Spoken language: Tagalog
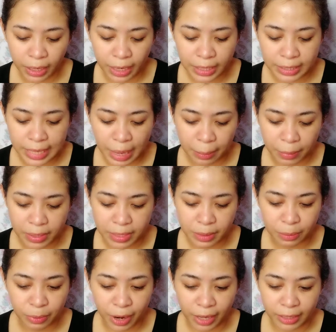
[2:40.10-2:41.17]
yung mga kasama
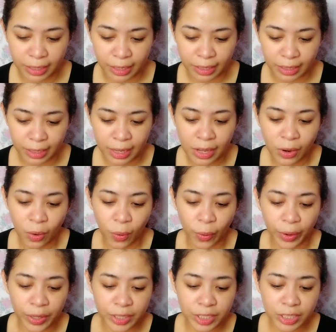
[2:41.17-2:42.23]
sa product
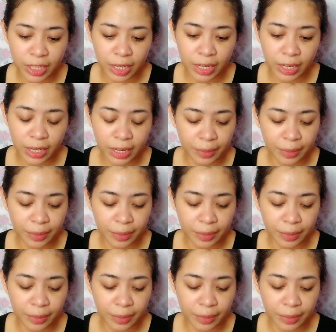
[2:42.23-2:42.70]
or sa